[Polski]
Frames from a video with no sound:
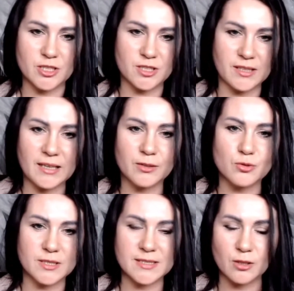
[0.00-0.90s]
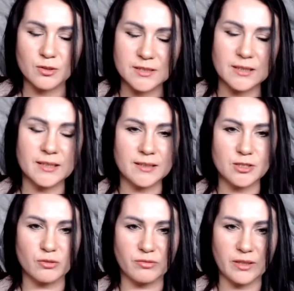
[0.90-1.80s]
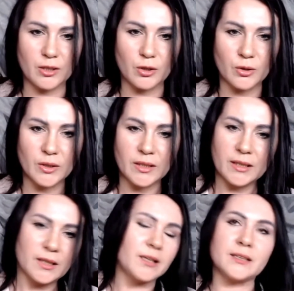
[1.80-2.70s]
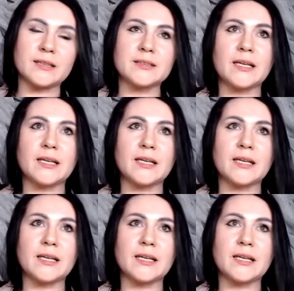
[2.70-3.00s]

rzeczy, tak? Już jest sok selera naciowego, i tak